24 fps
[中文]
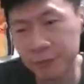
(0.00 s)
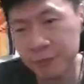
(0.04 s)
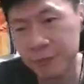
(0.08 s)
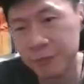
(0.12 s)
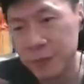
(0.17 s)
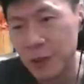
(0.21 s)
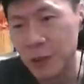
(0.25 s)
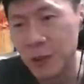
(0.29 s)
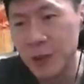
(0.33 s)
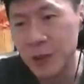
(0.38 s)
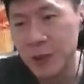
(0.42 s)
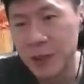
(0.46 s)

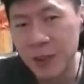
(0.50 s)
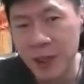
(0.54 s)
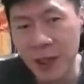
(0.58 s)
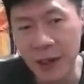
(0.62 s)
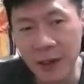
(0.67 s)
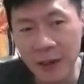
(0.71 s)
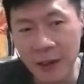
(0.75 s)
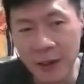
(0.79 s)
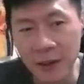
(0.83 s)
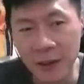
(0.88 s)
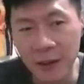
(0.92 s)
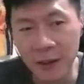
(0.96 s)
就是这样。
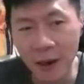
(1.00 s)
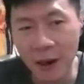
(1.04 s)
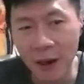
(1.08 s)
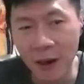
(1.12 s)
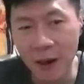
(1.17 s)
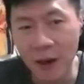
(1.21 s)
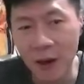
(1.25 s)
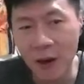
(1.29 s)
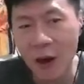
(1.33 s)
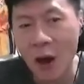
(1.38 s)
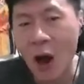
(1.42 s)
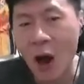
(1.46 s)

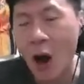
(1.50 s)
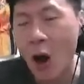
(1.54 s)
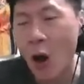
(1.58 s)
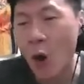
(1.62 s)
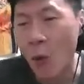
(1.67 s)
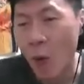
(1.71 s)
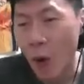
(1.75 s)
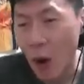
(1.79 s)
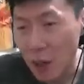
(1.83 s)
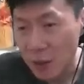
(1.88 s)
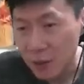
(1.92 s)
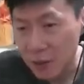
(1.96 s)

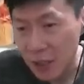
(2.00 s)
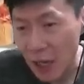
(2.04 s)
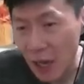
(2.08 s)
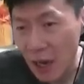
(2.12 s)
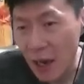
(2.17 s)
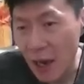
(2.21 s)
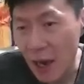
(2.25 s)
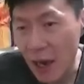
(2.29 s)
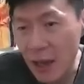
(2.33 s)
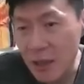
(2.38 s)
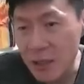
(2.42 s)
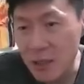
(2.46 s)
王
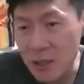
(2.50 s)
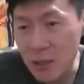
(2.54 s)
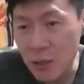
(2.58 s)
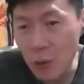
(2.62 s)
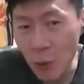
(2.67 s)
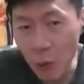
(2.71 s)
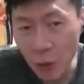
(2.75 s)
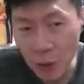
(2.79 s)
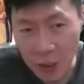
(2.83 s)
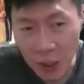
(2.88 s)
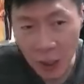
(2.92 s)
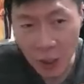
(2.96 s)
丹还是
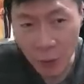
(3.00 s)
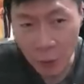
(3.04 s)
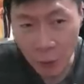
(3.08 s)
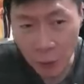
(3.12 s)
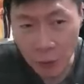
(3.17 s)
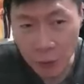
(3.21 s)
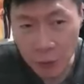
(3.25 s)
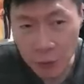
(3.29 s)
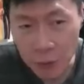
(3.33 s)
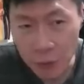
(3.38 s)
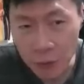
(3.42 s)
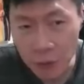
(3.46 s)
活在
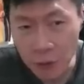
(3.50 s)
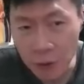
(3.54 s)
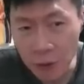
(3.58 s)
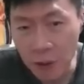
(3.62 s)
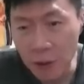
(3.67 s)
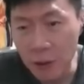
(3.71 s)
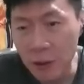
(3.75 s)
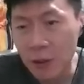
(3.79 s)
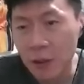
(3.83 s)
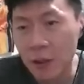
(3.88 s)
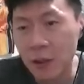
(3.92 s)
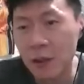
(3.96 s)
过去，
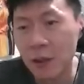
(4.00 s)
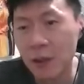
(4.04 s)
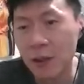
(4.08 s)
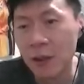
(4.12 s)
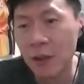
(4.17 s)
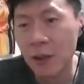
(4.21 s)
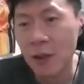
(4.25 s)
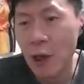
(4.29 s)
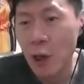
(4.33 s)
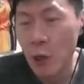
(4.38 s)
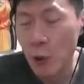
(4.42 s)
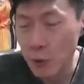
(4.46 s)

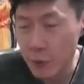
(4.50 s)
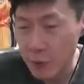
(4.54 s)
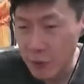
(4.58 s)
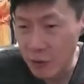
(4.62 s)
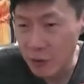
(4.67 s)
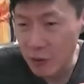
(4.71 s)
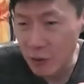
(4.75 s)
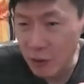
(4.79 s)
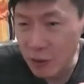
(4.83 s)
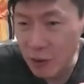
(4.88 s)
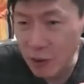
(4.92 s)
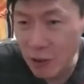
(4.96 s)
六
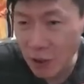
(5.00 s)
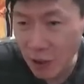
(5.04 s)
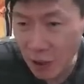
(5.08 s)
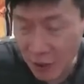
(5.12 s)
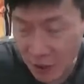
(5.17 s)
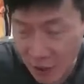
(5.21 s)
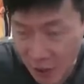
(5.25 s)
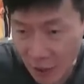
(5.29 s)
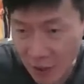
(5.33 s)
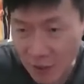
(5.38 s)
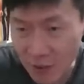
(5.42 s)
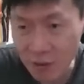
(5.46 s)
四吃了
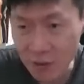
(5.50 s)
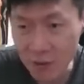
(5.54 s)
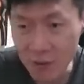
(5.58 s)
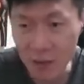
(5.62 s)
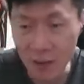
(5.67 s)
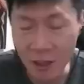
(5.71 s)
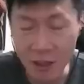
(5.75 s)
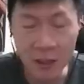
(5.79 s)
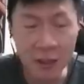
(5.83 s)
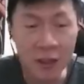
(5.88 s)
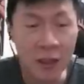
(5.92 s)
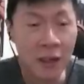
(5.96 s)
三十
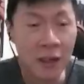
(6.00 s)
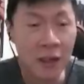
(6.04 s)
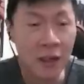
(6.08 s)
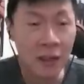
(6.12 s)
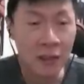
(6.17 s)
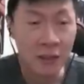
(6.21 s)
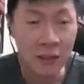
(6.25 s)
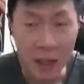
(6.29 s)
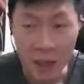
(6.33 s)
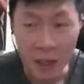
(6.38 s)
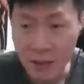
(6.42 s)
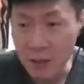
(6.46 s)
年，
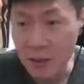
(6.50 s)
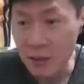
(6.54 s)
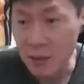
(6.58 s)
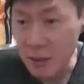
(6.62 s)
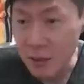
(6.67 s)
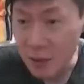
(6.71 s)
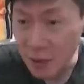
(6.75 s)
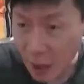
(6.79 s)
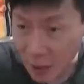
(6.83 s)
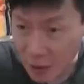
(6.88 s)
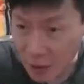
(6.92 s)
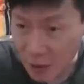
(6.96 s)
但是
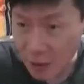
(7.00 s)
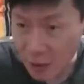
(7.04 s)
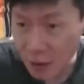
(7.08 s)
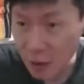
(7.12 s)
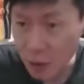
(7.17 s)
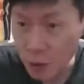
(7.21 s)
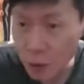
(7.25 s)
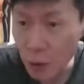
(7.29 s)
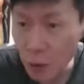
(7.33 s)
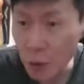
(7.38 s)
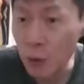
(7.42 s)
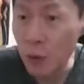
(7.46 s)
这三十
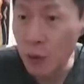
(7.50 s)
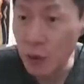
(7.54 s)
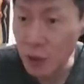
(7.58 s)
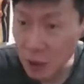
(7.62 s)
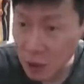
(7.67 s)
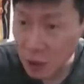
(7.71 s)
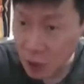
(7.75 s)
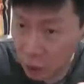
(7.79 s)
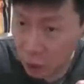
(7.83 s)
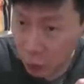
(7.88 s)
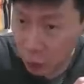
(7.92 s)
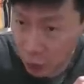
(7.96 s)
年中国已
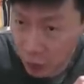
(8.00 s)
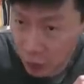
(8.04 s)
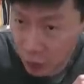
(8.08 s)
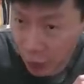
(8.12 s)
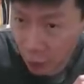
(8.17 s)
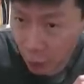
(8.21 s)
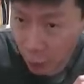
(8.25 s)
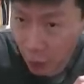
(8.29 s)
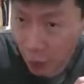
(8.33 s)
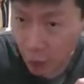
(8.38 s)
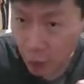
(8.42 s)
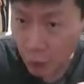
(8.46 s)
经脱
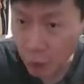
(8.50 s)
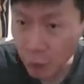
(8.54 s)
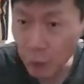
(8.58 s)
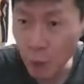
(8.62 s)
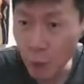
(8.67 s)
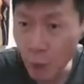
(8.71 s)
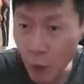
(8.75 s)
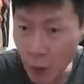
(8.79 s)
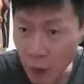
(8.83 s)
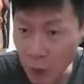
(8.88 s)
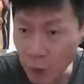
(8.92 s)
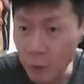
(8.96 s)
胎换
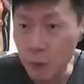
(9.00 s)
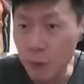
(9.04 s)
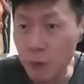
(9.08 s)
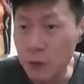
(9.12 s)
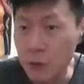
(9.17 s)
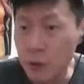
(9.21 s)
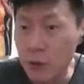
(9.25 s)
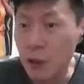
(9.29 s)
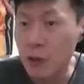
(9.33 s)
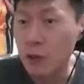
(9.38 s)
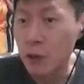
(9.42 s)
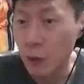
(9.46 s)
换骨，
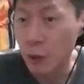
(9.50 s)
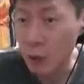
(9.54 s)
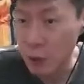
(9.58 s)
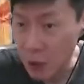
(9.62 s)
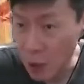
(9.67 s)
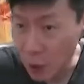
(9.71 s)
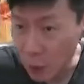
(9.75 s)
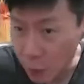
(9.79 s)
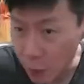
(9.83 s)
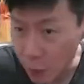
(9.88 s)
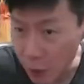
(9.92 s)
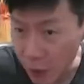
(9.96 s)
正走
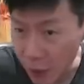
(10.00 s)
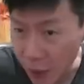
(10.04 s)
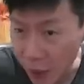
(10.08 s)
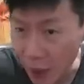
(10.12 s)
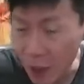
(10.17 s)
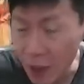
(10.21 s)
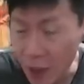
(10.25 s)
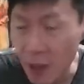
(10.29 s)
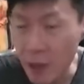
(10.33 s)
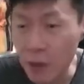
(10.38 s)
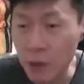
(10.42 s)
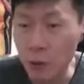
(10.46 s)
向未
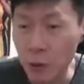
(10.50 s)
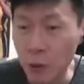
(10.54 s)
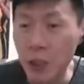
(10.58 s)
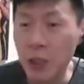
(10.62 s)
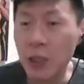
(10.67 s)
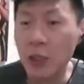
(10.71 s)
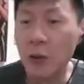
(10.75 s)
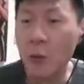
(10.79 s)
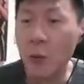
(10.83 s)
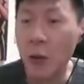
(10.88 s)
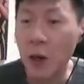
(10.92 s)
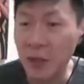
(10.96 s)
来。所
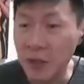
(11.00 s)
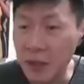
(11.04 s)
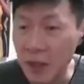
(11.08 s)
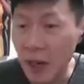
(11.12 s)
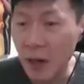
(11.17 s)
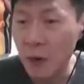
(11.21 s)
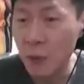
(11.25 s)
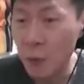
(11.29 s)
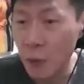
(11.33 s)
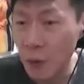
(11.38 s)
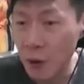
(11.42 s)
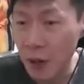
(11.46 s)
以王
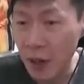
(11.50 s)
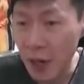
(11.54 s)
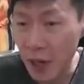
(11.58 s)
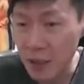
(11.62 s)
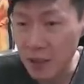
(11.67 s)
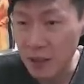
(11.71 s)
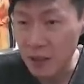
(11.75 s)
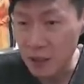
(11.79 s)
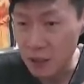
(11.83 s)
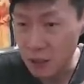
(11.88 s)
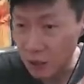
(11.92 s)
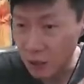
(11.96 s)
丹，我很
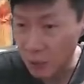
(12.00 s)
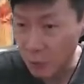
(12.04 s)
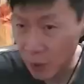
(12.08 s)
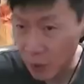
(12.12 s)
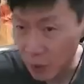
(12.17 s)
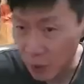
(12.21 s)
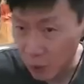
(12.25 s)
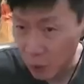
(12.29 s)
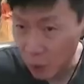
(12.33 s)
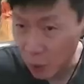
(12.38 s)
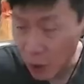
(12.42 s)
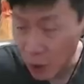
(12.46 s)
开心。你
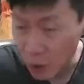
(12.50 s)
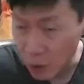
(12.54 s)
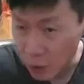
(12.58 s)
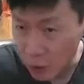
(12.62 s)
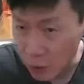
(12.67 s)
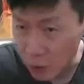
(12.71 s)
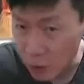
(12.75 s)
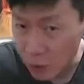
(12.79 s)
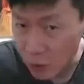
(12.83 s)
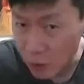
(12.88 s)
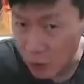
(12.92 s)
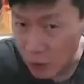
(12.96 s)
们对
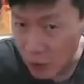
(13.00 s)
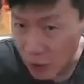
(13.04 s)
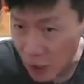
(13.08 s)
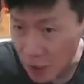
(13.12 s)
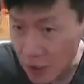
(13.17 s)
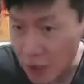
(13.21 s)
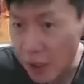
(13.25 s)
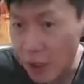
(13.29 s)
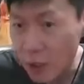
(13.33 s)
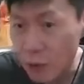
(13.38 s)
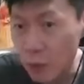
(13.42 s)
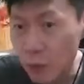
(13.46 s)

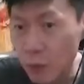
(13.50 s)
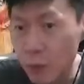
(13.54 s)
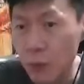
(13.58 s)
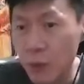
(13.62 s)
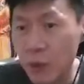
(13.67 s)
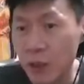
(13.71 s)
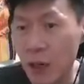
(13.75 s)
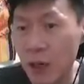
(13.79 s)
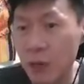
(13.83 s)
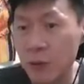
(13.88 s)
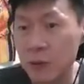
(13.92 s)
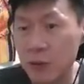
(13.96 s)
现在中
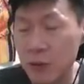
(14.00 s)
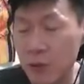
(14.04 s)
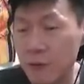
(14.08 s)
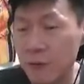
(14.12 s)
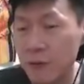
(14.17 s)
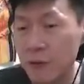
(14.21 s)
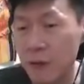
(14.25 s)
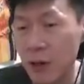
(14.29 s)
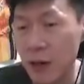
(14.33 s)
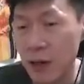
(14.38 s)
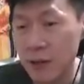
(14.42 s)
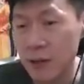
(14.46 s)
国大陆
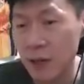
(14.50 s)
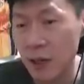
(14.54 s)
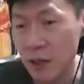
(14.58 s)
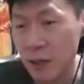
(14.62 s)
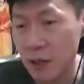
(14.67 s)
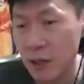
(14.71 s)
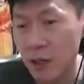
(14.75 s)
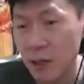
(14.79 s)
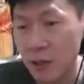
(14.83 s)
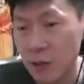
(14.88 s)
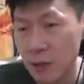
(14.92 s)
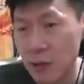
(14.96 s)
政府来讲，
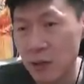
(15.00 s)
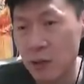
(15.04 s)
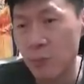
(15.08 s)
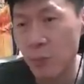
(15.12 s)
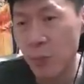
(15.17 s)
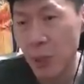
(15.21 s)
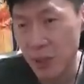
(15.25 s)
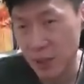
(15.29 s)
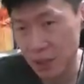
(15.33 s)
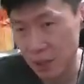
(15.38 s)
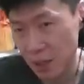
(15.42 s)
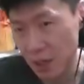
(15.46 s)
就是
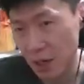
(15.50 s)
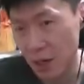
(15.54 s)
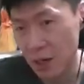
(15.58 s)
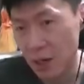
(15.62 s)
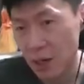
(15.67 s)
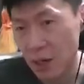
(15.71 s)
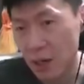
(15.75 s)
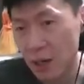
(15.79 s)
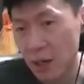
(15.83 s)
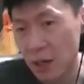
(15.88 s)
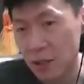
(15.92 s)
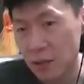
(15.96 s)
passe，
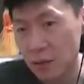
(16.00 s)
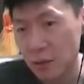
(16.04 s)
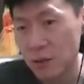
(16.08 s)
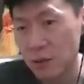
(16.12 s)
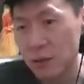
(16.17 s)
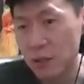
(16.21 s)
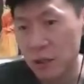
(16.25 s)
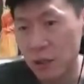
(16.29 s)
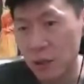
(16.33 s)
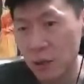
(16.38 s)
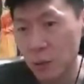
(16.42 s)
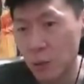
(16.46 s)
就
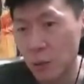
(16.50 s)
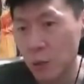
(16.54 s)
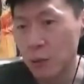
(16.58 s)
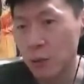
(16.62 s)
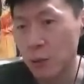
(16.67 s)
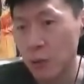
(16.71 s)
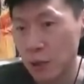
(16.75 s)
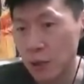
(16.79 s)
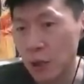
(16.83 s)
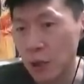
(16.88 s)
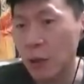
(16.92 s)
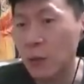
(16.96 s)
是一个过
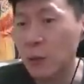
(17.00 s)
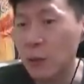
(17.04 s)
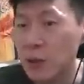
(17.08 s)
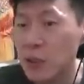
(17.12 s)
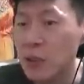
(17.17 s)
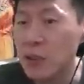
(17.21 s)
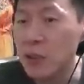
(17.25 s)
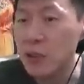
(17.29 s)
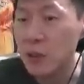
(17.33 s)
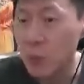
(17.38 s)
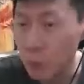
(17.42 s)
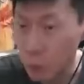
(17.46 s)
去的人物，
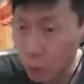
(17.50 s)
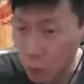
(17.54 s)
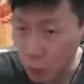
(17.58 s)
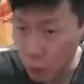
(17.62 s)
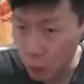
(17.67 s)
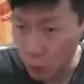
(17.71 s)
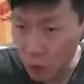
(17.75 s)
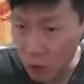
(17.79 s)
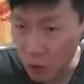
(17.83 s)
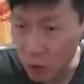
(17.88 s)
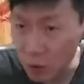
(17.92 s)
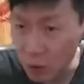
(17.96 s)
你已经无
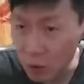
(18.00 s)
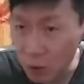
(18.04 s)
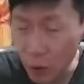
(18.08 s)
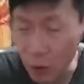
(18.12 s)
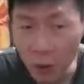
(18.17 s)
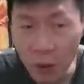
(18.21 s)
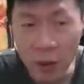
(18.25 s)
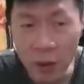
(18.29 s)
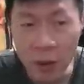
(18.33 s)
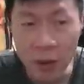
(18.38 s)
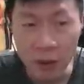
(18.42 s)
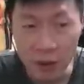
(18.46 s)
足轻重。